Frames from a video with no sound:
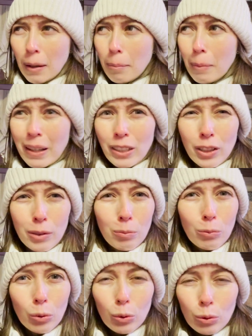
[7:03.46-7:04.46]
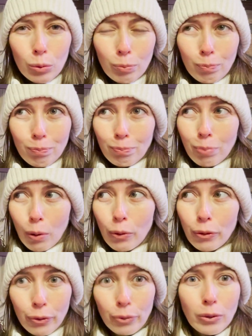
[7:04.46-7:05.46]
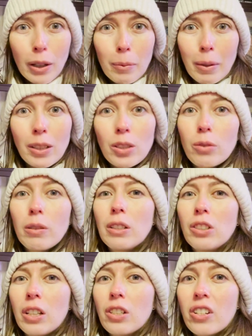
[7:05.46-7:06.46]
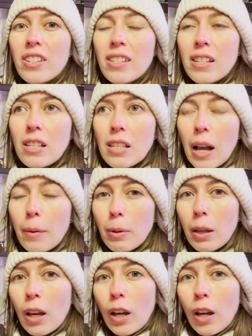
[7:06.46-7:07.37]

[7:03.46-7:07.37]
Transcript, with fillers: mexe muito profundamente com a gente, assim, sabe?